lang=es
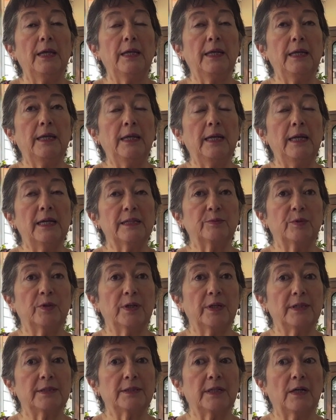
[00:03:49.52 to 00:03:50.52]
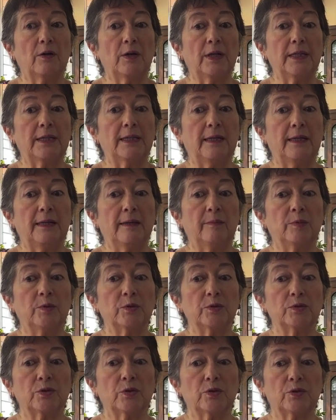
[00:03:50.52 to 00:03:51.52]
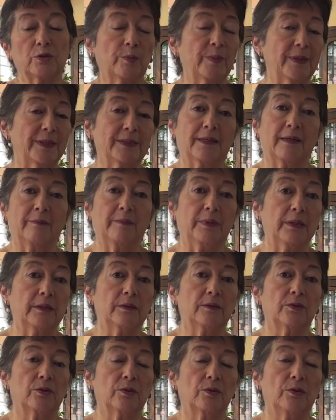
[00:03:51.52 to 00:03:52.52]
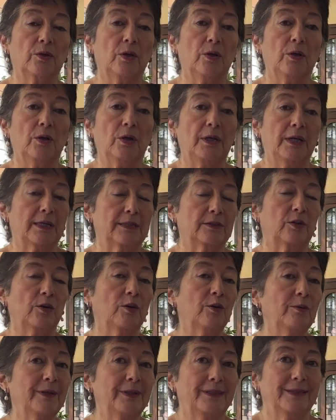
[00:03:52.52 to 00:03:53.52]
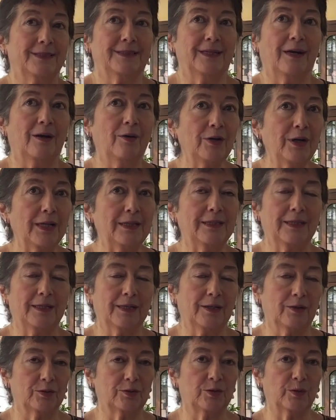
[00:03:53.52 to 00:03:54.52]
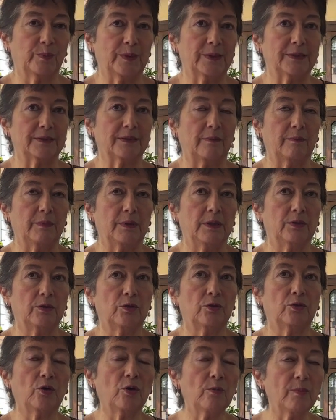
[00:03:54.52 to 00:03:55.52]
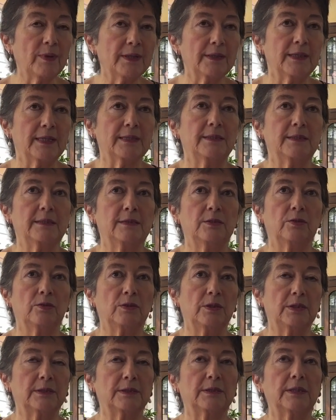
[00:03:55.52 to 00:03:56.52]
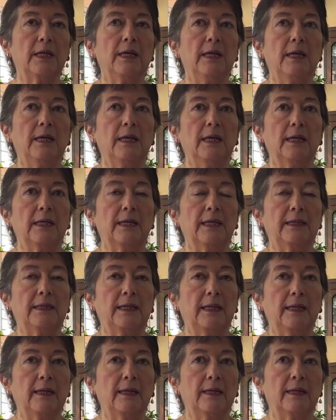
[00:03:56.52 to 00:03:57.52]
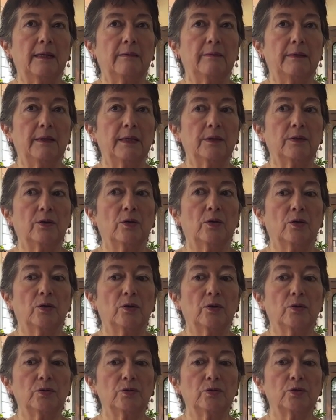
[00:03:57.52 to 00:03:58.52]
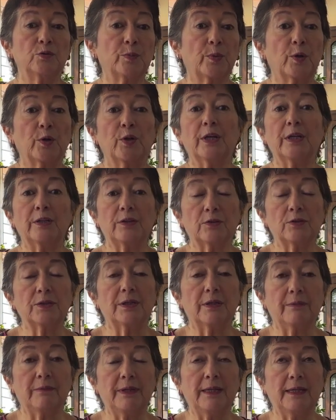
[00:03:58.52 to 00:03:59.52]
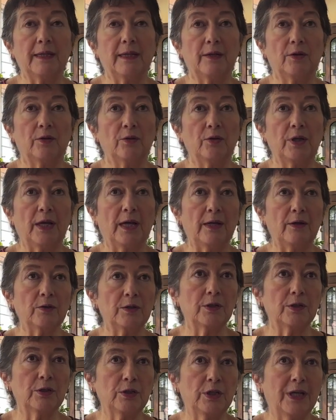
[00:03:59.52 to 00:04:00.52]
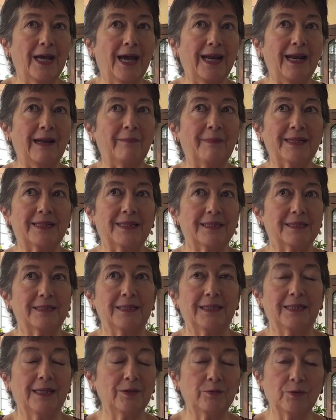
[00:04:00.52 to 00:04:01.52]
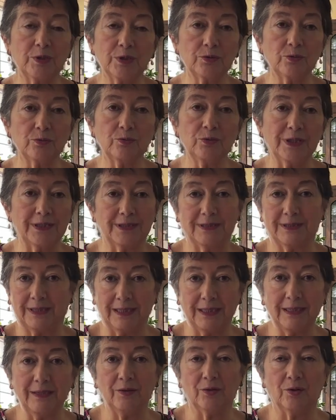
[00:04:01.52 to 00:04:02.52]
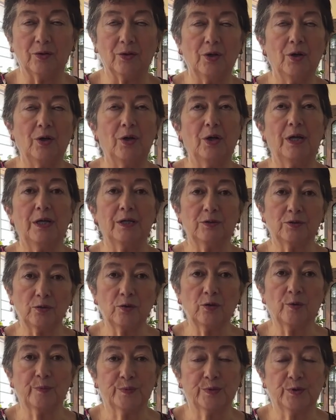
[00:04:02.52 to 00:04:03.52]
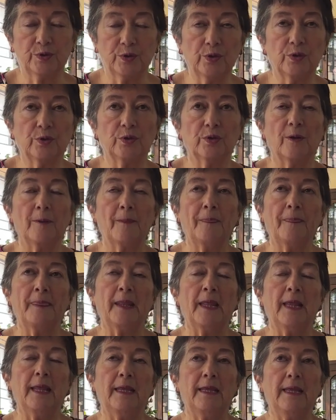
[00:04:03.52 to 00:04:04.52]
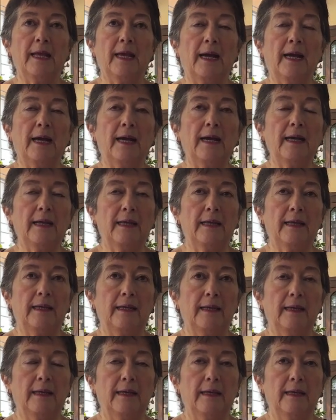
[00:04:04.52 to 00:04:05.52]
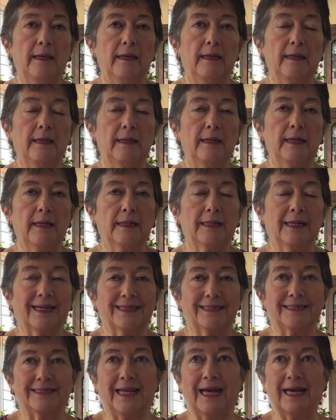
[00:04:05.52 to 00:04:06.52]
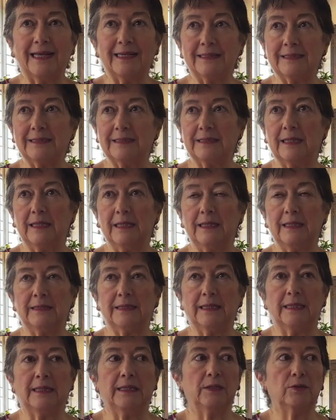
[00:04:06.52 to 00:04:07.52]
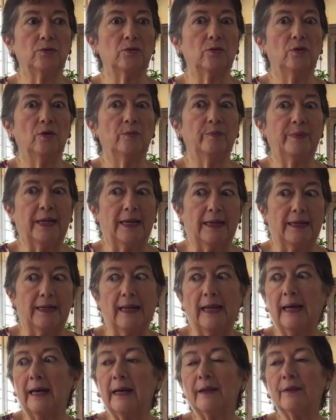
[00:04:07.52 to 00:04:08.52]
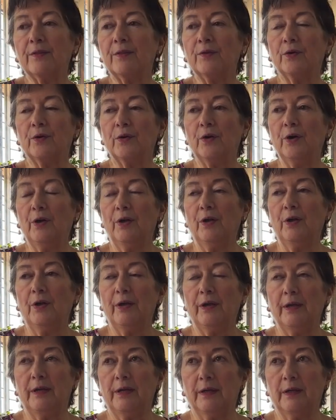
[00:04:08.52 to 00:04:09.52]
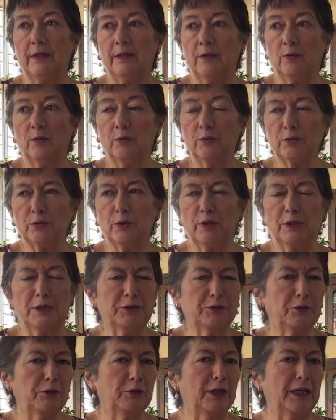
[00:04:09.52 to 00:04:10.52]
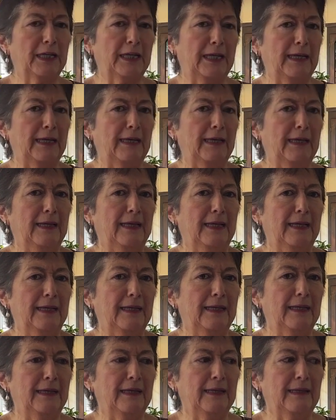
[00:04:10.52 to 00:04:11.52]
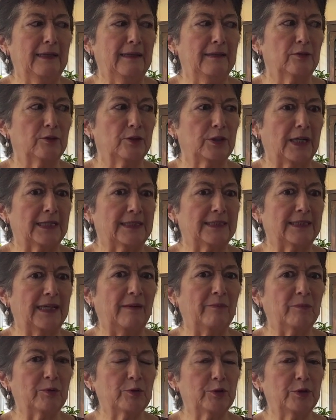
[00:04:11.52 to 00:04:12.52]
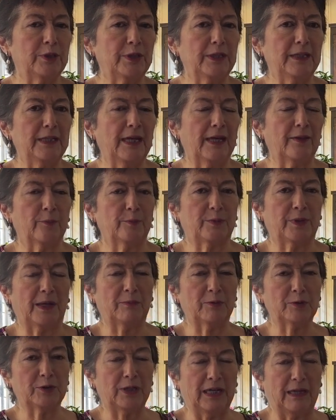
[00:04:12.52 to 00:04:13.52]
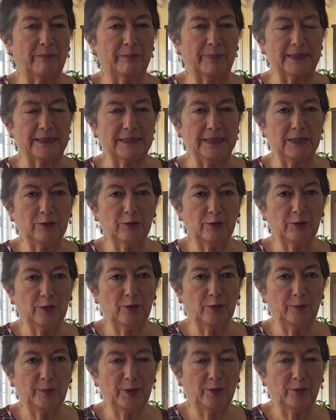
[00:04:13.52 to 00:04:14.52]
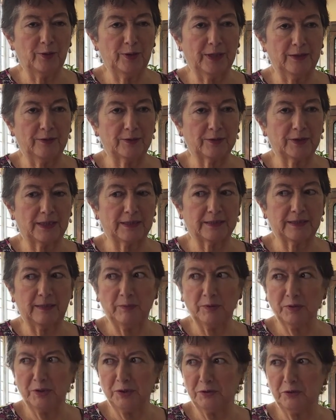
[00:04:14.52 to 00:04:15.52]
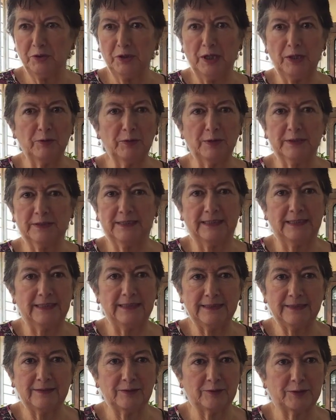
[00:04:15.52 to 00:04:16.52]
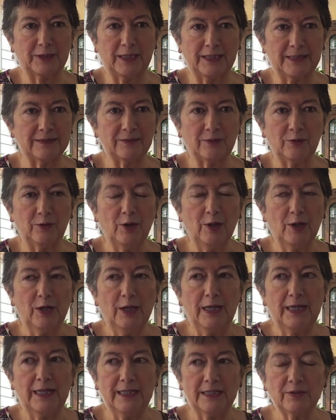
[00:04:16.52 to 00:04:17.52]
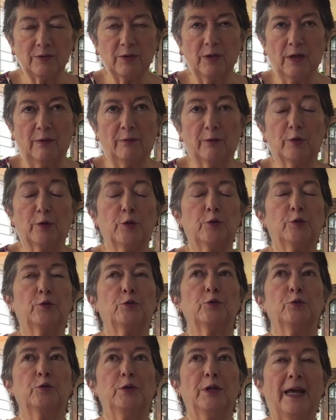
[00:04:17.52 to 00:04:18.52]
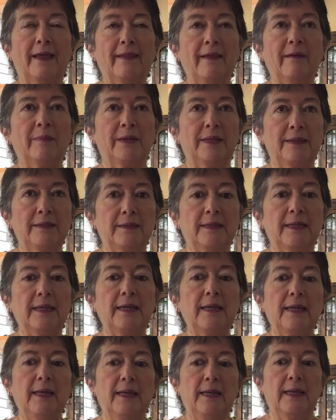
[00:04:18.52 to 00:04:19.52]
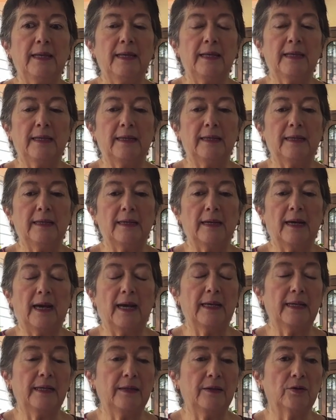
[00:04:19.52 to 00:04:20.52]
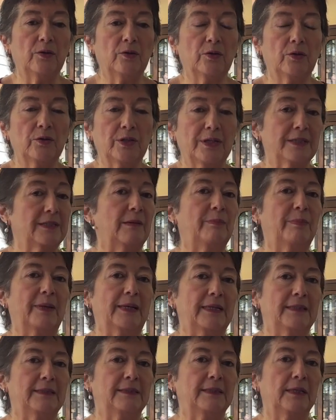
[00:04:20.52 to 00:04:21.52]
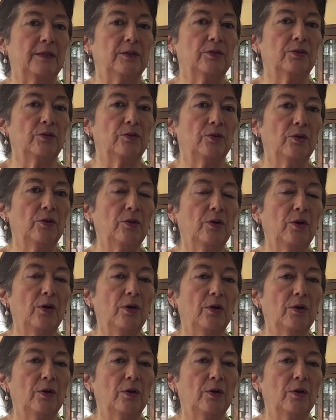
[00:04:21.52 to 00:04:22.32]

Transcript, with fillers: Y las mujeres ahora tenemos otro pensamiento, las jóvenes ahora tienen otro pensamiento, toman decisiones que tienen que ver con sus proyectos de vida, ¿no? Ya, ya la maternidad no es un destino, es una opción. Ya eh, el, casarse, el tener un hombre al lado, eh, incluso esto de que eh, nos casamos y adoptamos el apellido del hombre con el que nos casamos, eso ya no existe, o sea, eso, eso afortunadamente eh, ha ido desapareciendo, ¿no?